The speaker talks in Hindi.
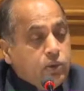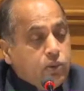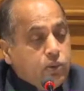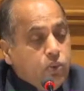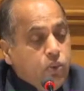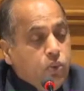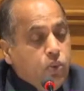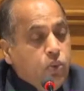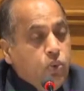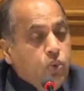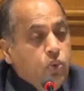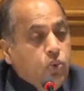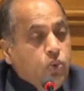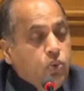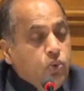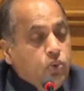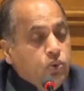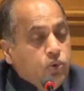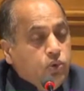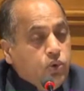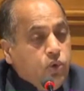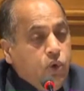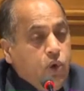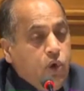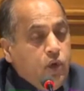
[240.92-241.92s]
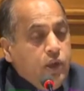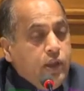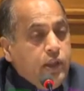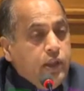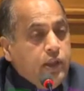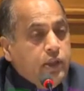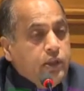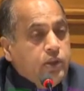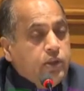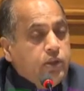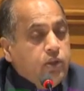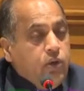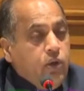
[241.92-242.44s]
स्कूल
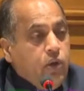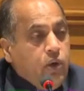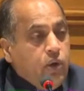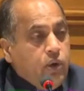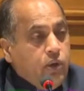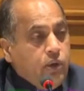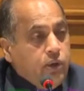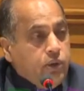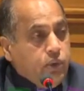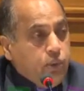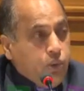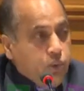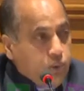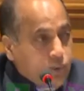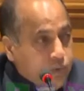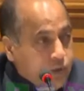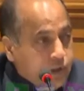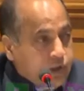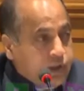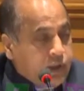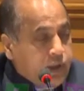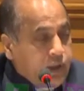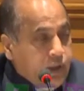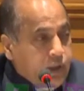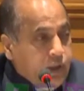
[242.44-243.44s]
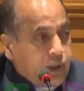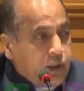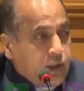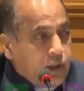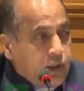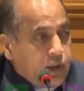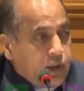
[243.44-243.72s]
कॉलेज और यूनिवर्सिटी